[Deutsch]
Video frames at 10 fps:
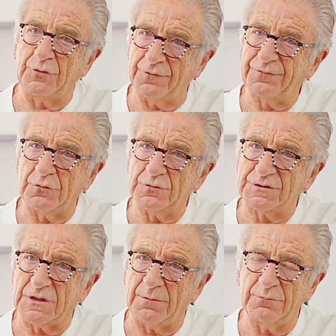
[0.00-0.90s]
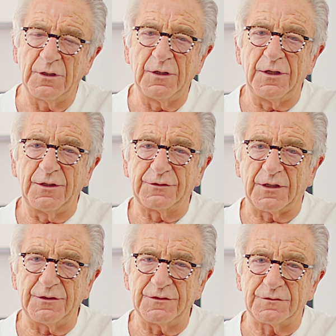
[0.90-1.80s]
Hörverlust haben,
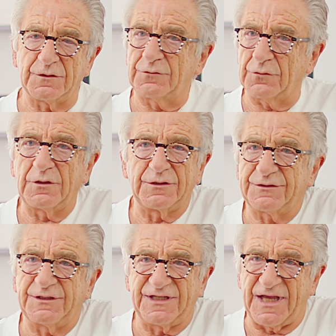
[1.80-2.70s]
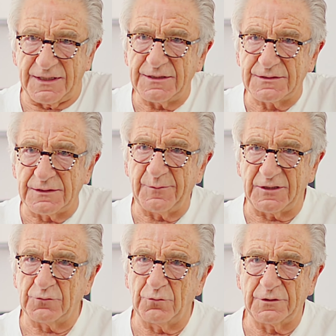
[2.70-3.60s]
dann ist natürlich die gängigste
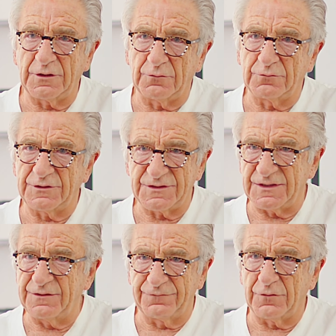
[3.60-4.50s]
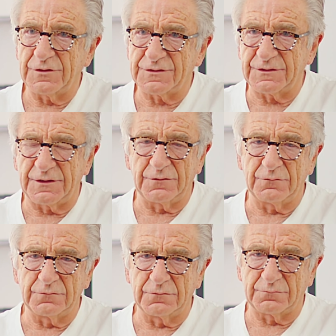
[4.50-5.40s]
Methode und die sinnvollste
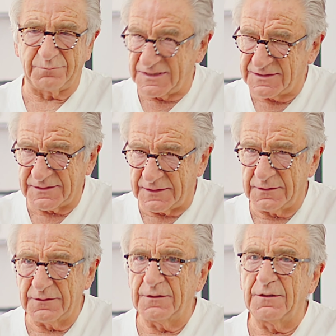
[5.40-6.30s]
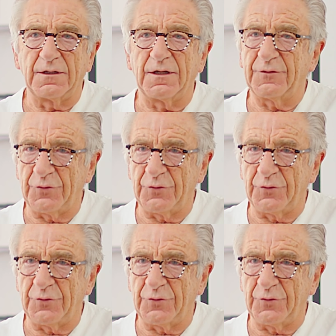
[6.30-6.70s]
und beste ein